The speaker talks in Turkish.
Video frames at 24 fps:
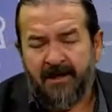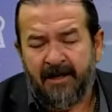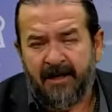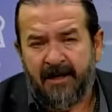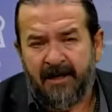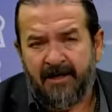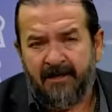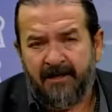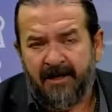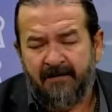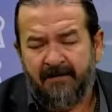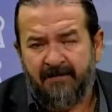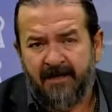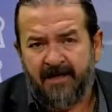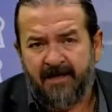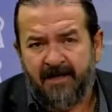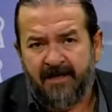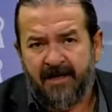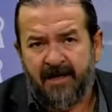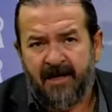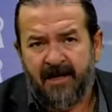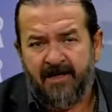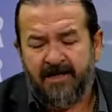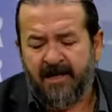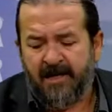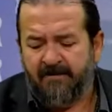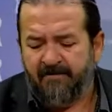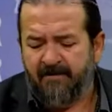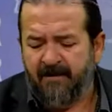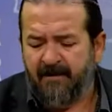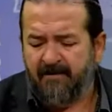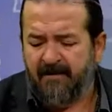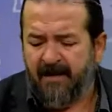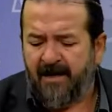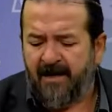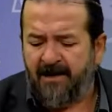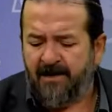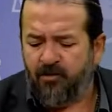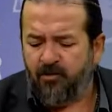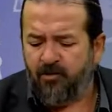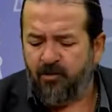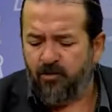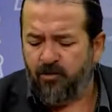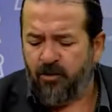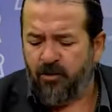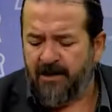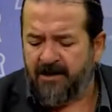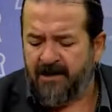her tarafı etkileyecek, memleketi
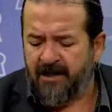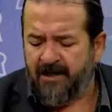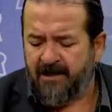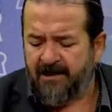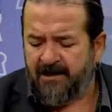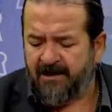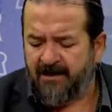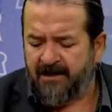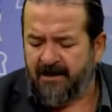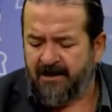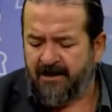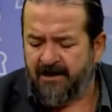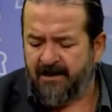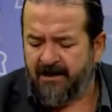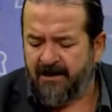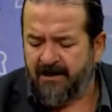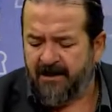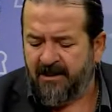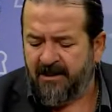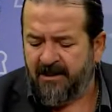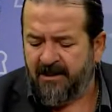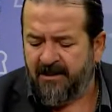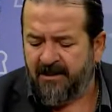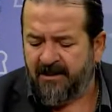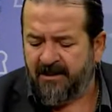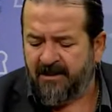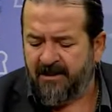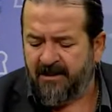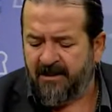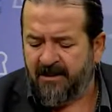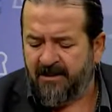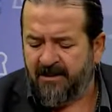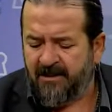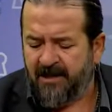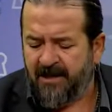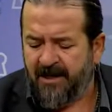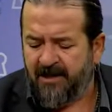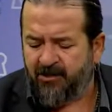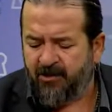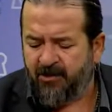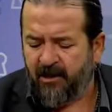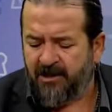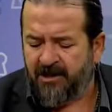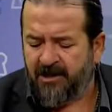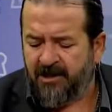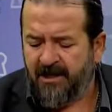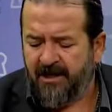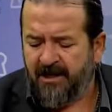durduracak, e, e şeye
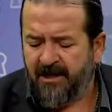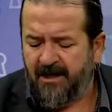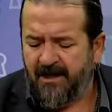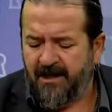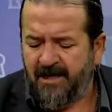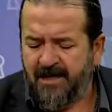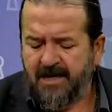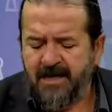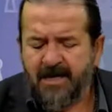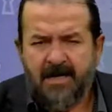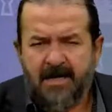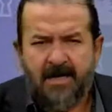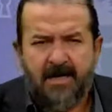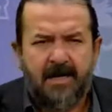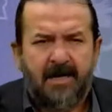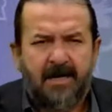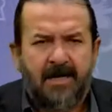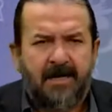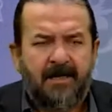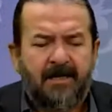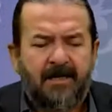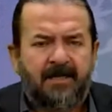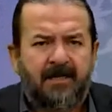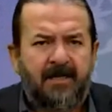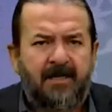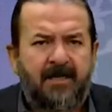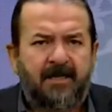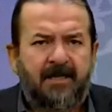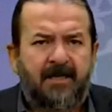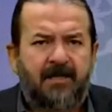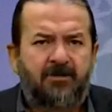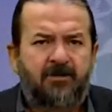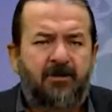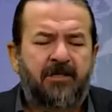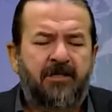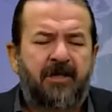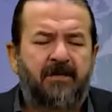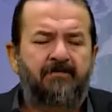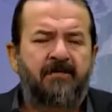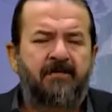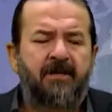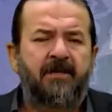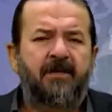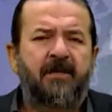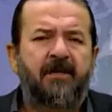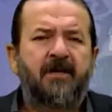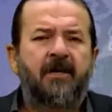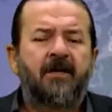sokacak, e, sıkıntıya sokacak
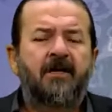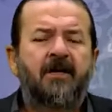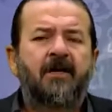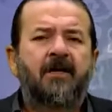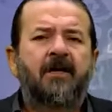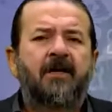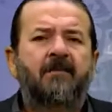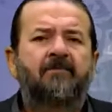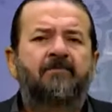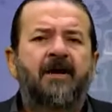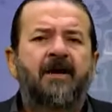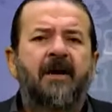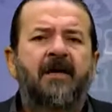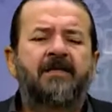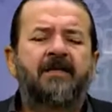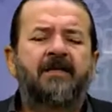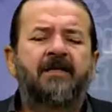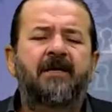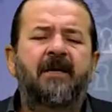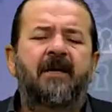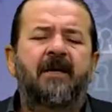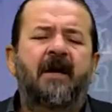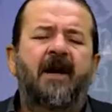bir e, parti değil.